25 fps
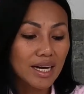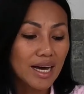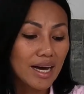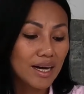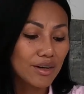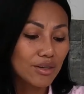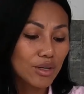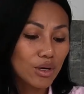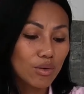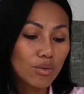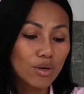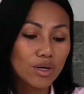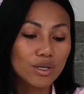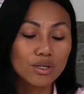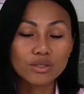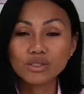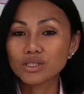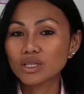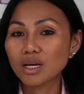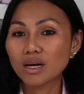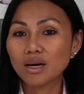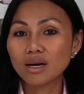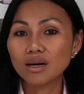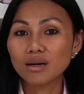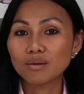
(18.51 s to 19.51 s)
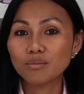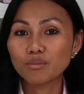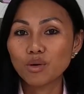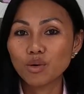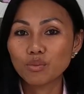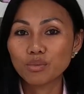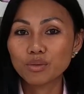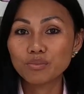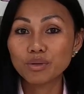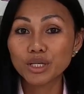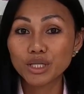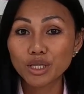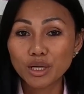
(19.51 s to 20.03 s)
นะคะเราก็จะบอ
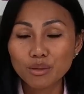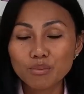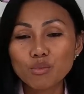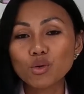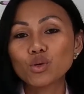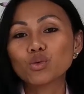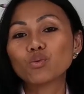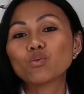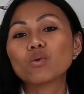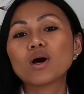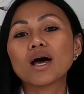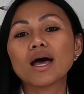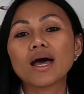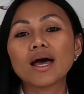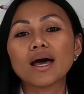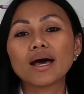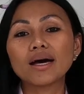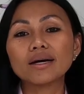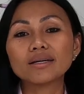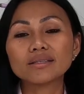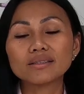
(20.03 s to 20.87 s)
กเพื่อนๆทั้งหมดว่า